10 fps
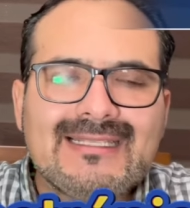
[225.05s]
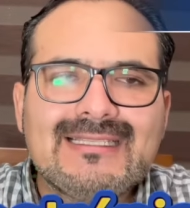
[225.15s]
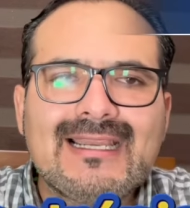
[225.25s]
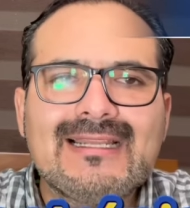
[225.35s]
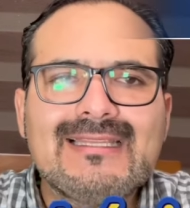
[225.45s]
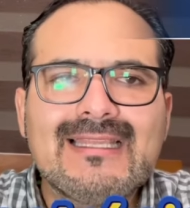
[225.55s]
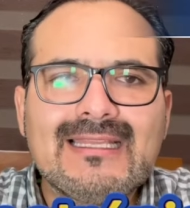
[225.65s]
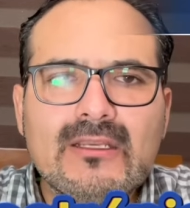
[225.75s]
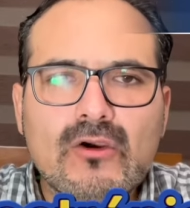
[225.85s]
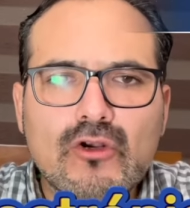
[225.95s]
Esta
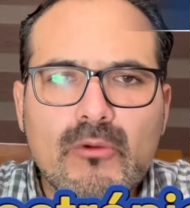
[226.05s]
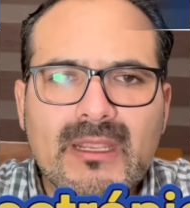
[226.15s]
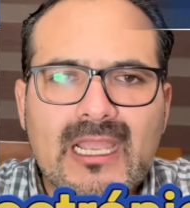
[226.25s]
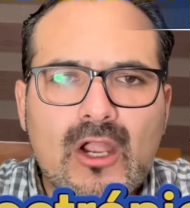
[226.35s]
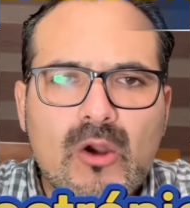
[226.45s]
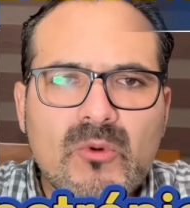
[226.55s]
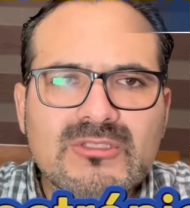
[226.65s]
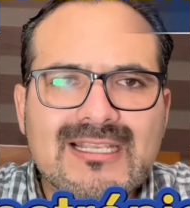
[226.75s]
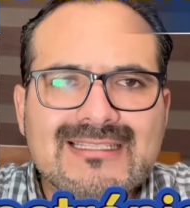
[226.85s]
cantidad económica, cómo se